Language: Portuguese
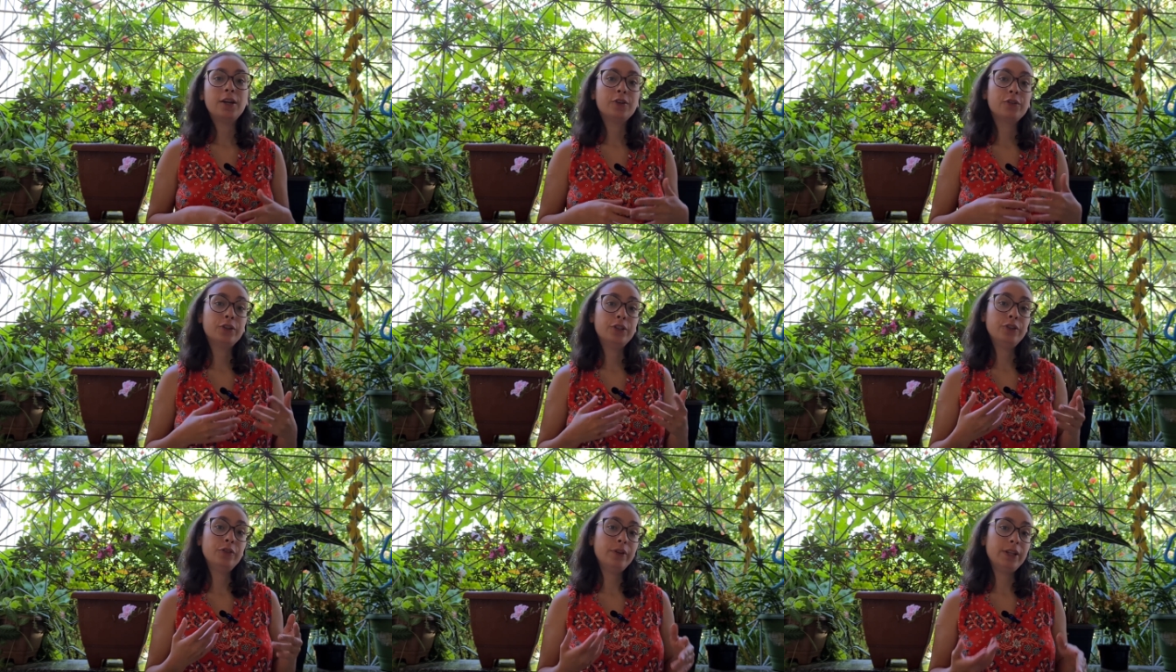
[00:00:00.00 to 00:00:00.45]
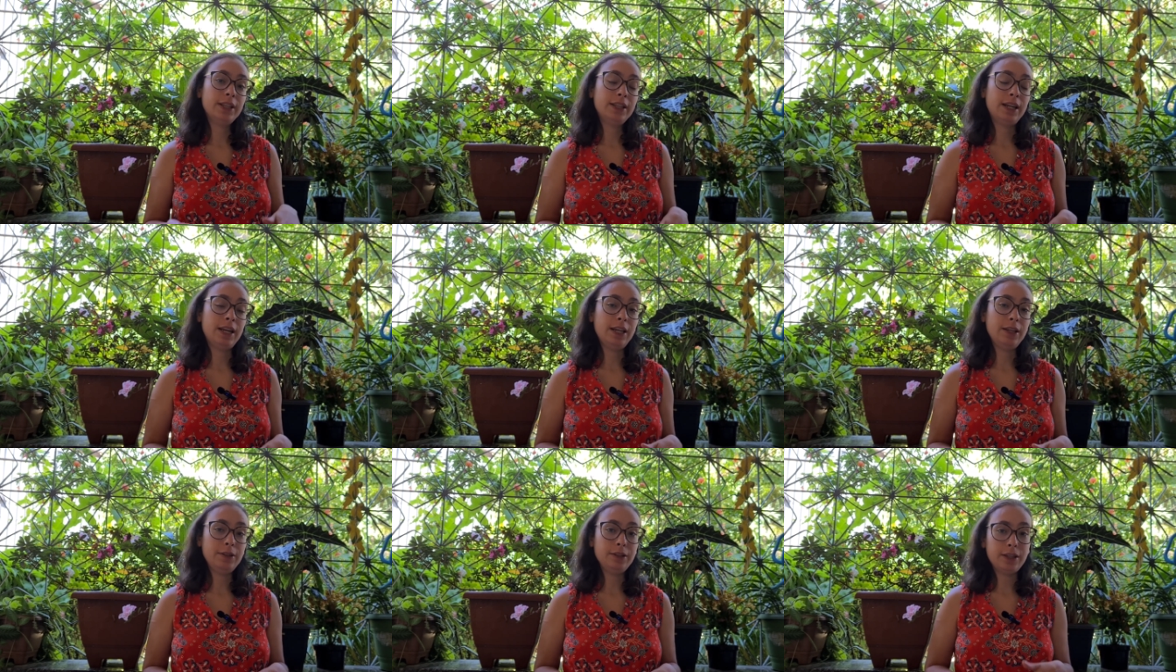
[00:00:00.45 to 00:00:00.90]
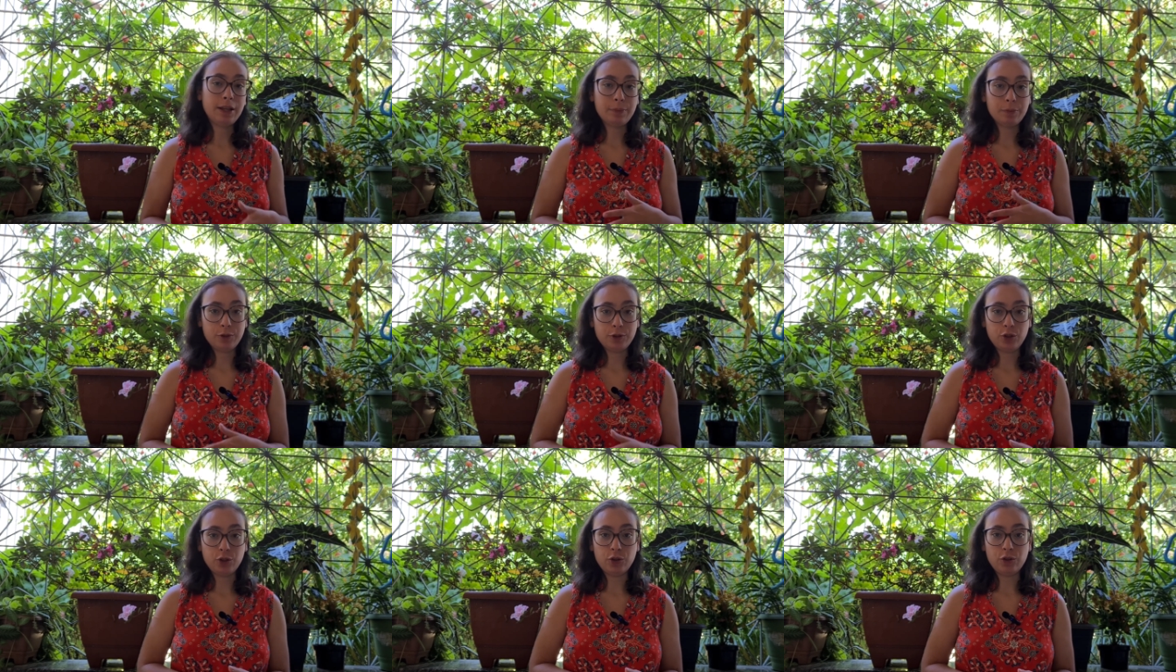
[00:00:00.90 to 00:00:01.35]
Quando eu entrei na
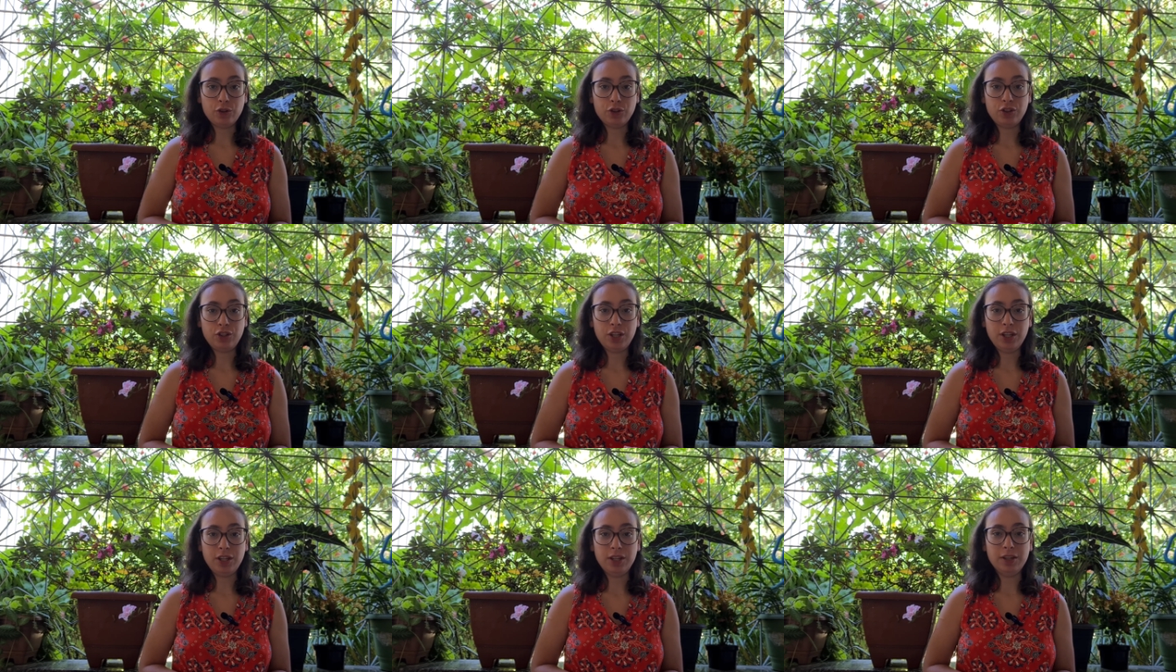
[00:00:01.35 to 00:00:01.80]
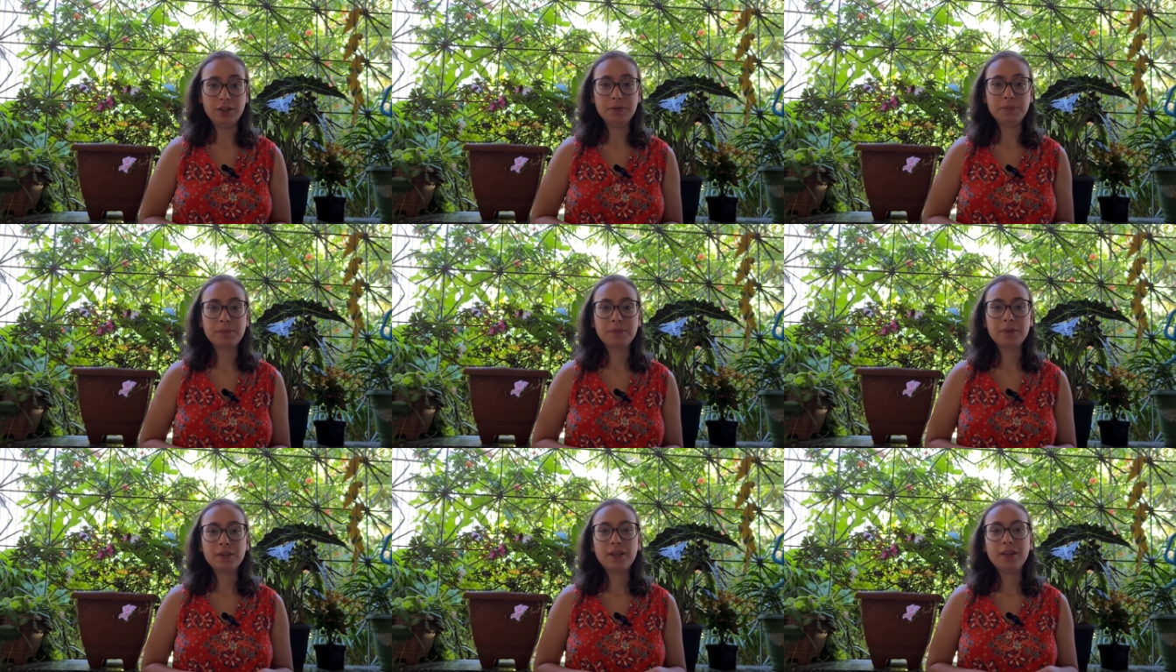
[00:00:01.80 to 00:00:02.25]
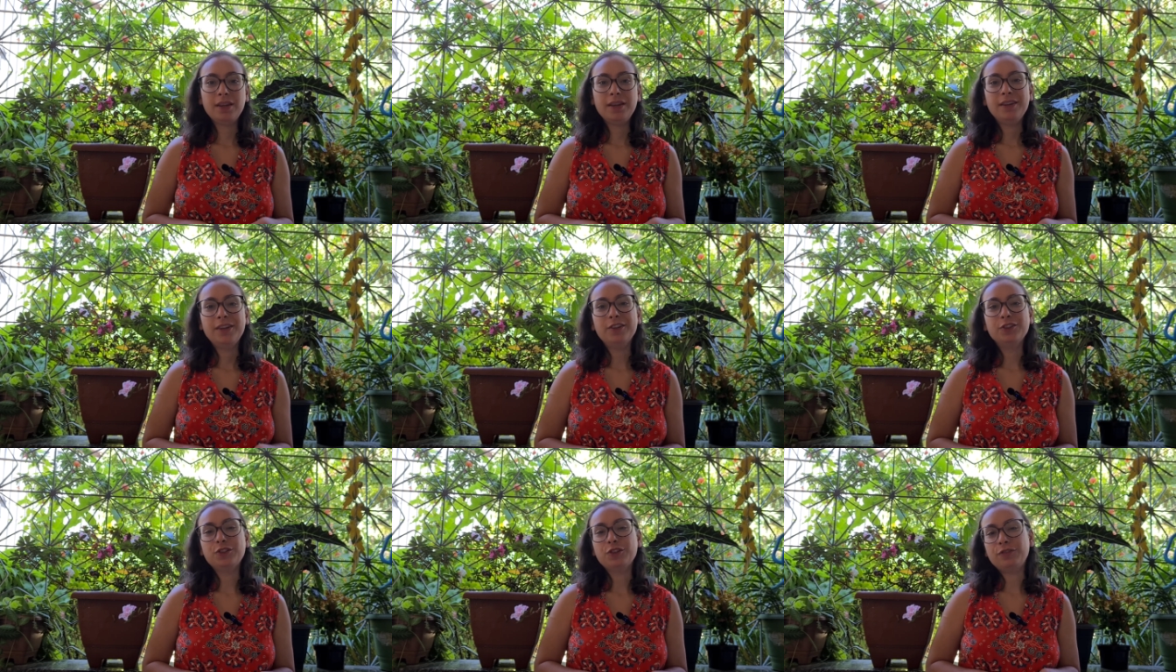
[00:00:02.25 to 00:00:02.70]
museologia,
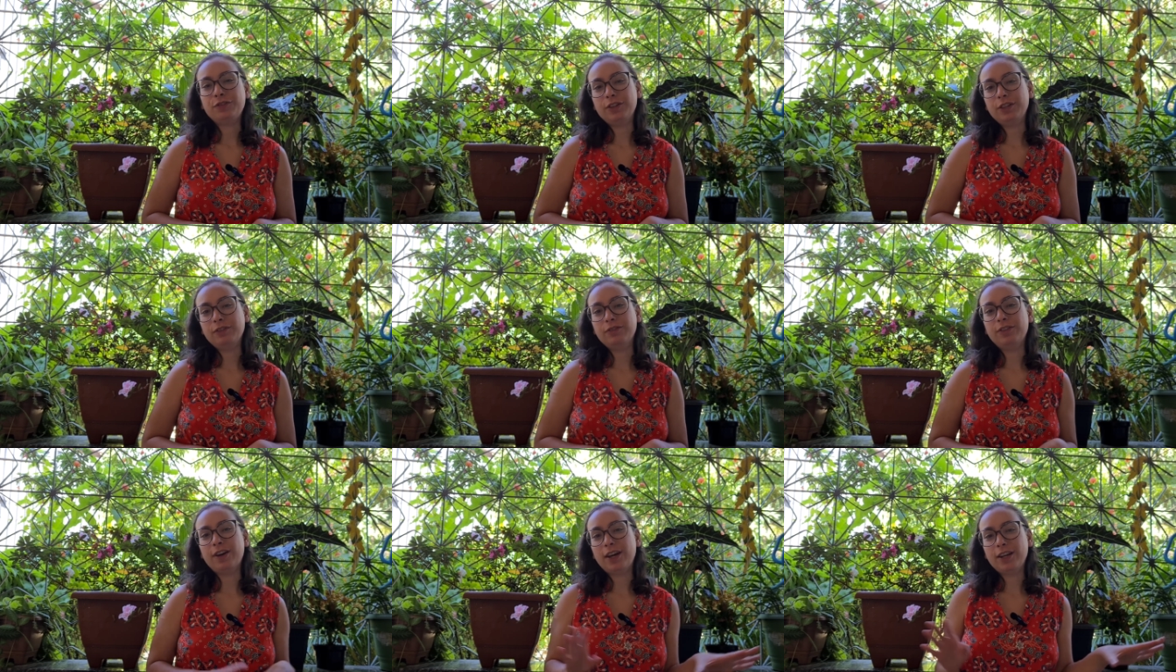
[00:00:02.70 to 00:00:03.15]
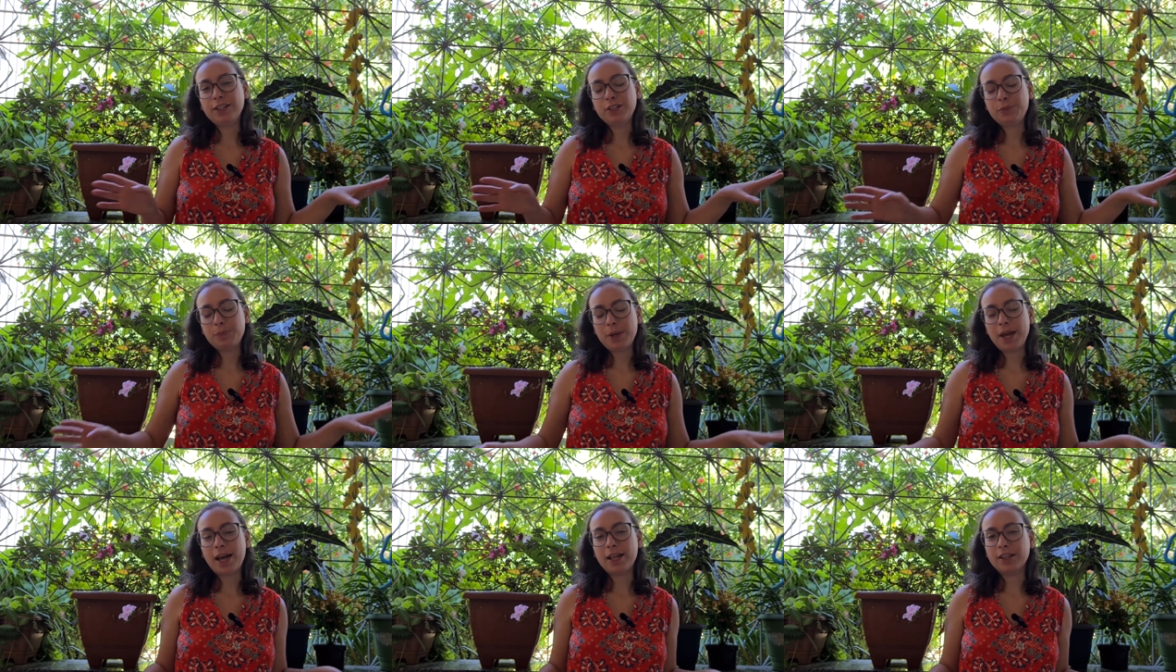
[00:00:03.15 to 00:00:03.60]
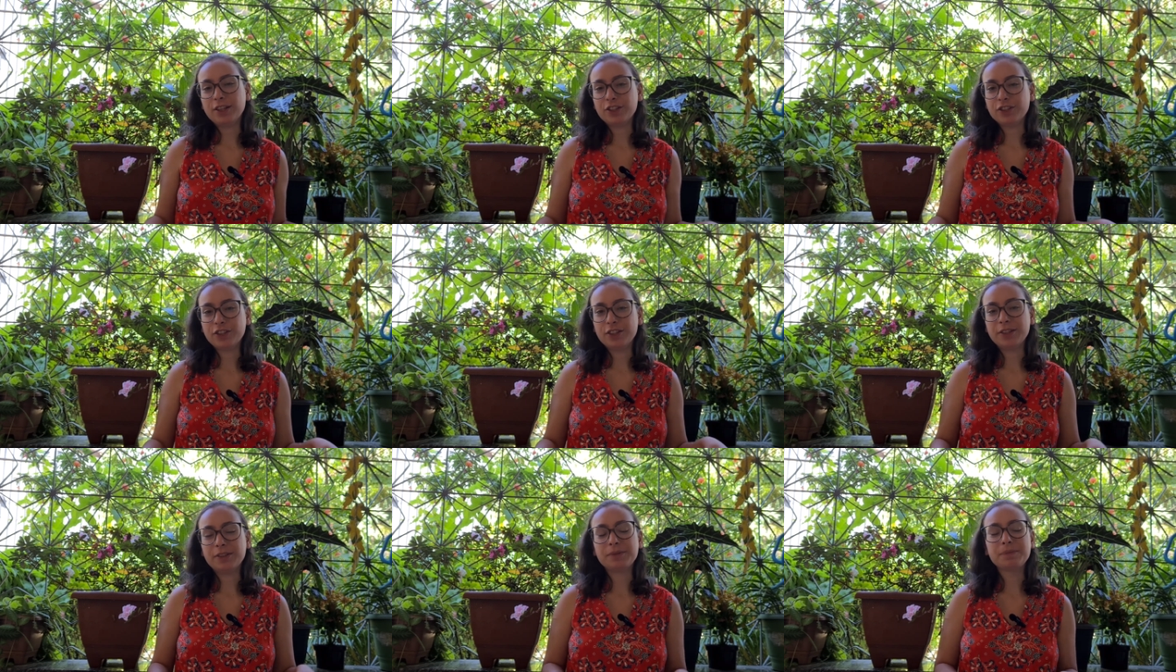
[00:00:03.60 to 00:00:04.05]
eu sofri várias
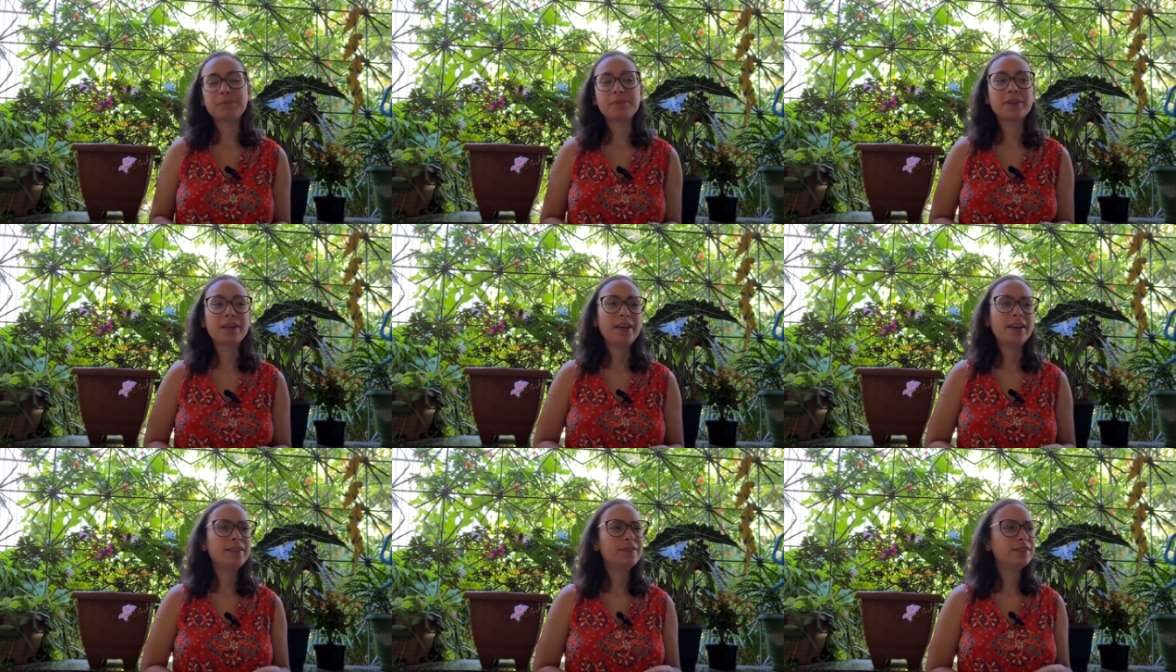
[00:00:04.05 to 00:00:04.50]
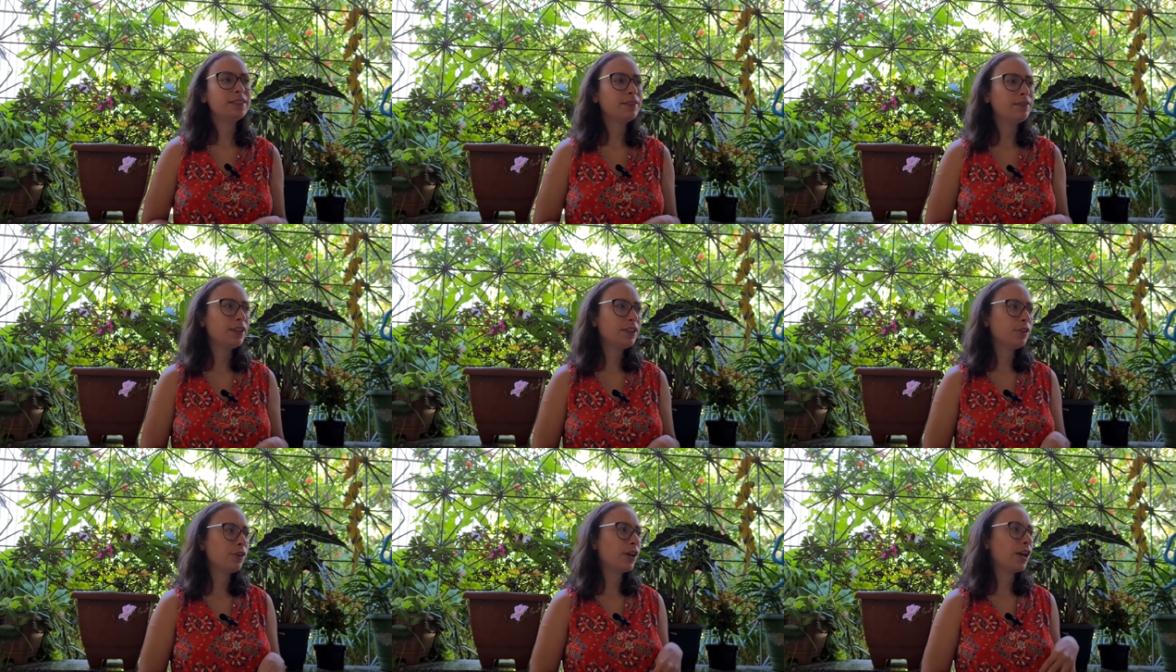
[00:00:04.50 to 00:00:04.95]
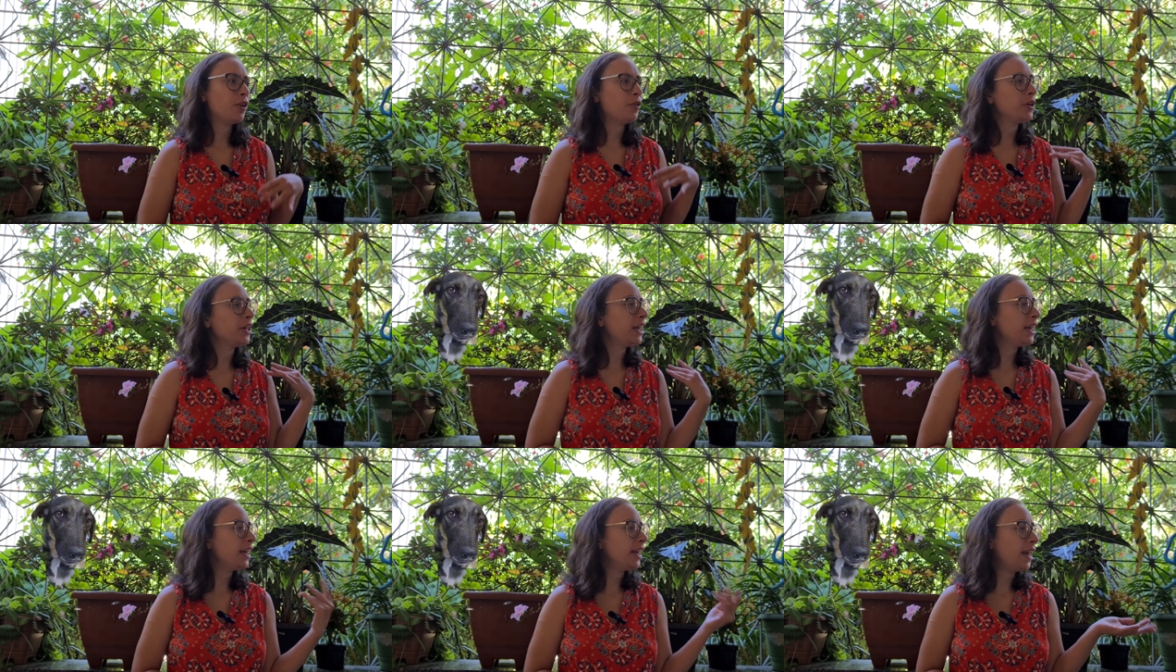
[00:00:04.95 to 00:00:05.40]
piadas, né? Você vai tocar o
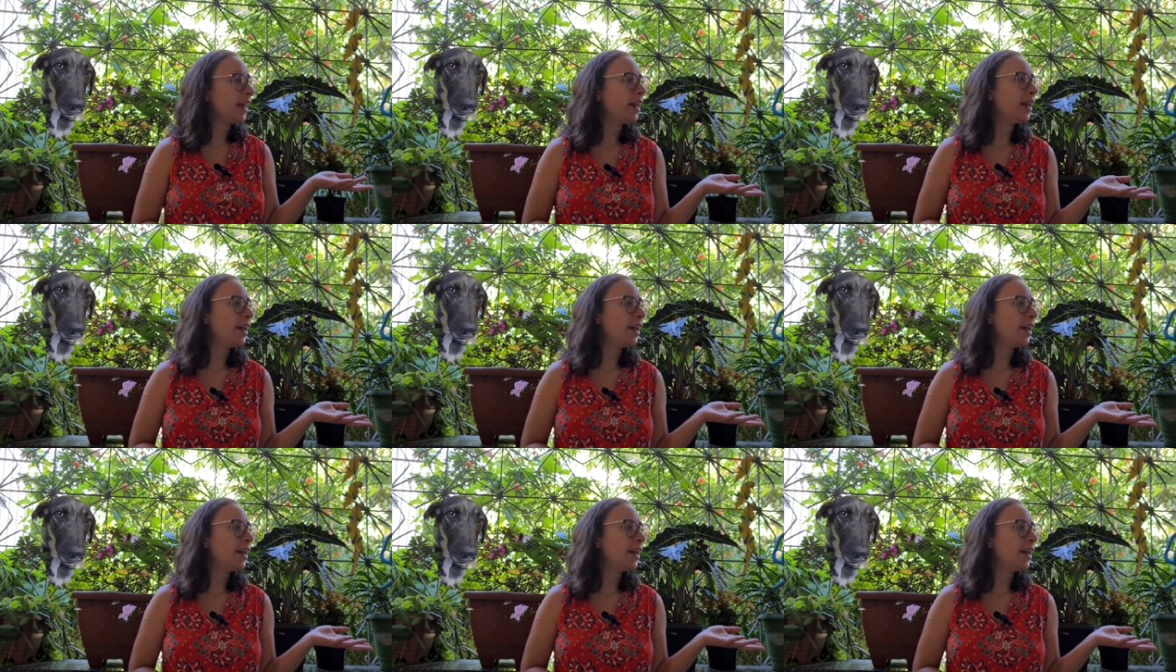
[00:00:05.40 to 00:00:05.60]
quê?